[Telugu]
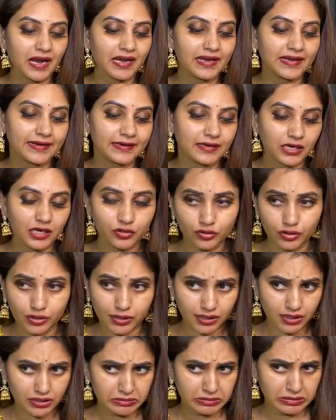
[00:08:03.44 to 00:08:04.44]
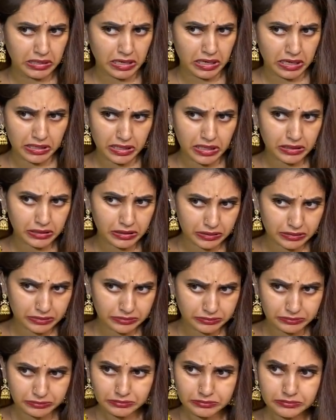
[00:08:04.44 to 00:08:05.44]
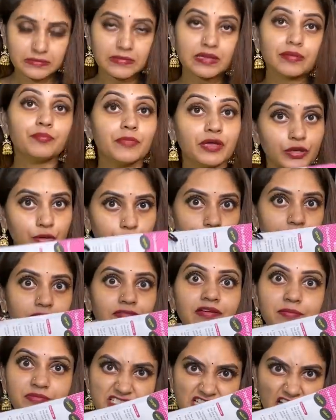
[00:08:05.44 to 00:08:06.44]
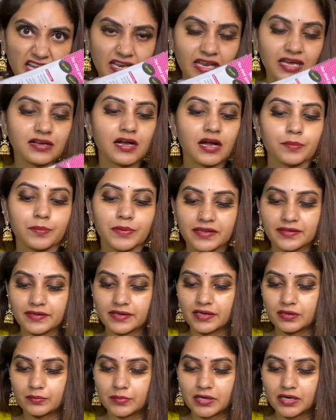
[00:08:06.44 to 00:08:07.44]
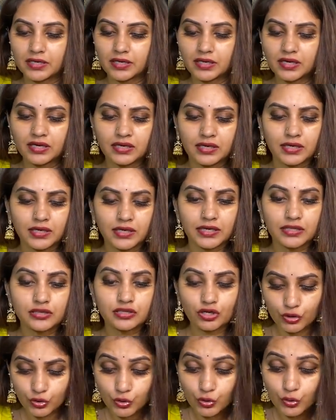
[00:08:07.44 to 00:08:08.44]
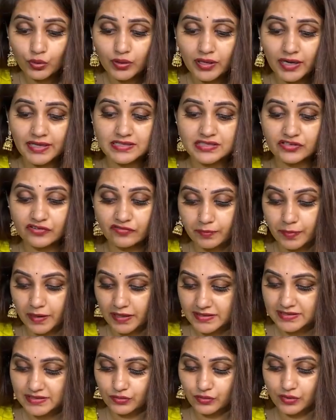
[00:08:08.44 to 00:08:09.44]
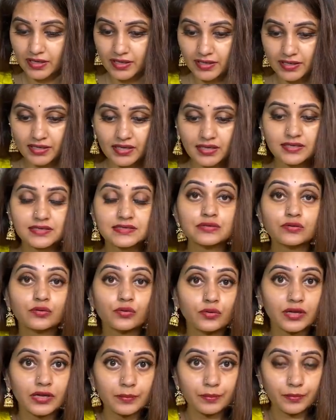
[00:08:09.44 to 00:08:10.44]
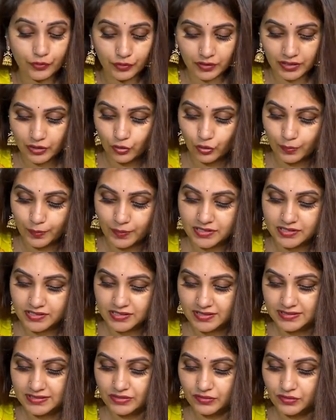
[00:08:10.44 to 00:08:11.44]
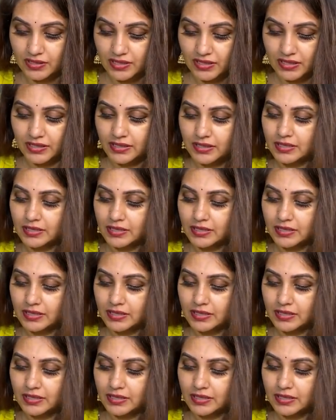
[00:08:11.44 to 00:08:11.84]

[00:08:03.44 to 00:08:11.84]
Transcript: బాల్ హెడ్ లాగా ఉంటే నాలాగా మీకు ఇవి చాలా కాపాడతాయి అనమాట ఇందులో టూ కైండ్స్ ఆఫ్ బన్స్ ఉన్నాయి సో ఇప్పుడు నేను ఓపెన్ చేస్తుంది